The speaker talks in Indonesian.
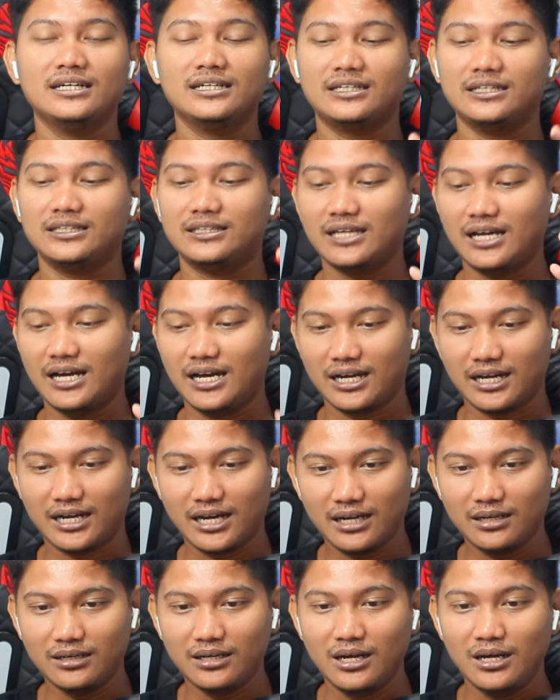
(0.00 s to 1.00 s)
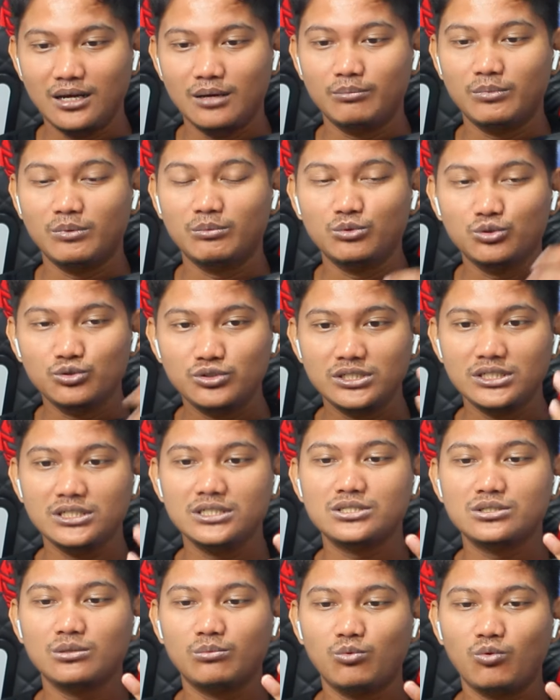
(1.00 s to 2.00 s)
Kita akan
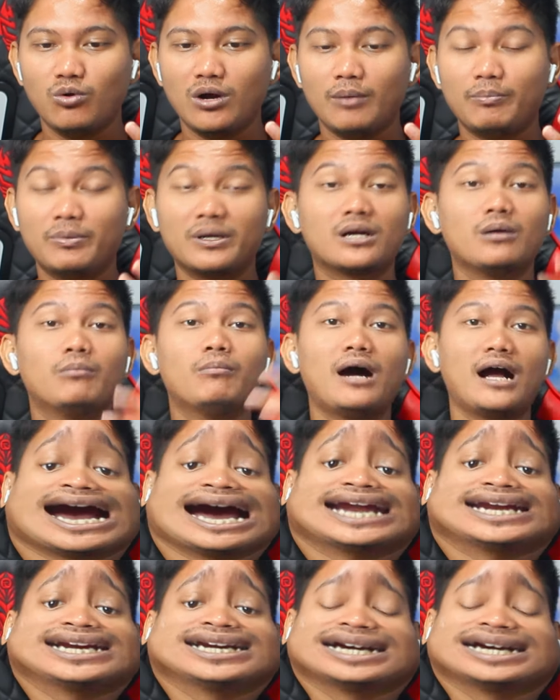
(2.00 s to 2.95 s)
memuji semua perkembangan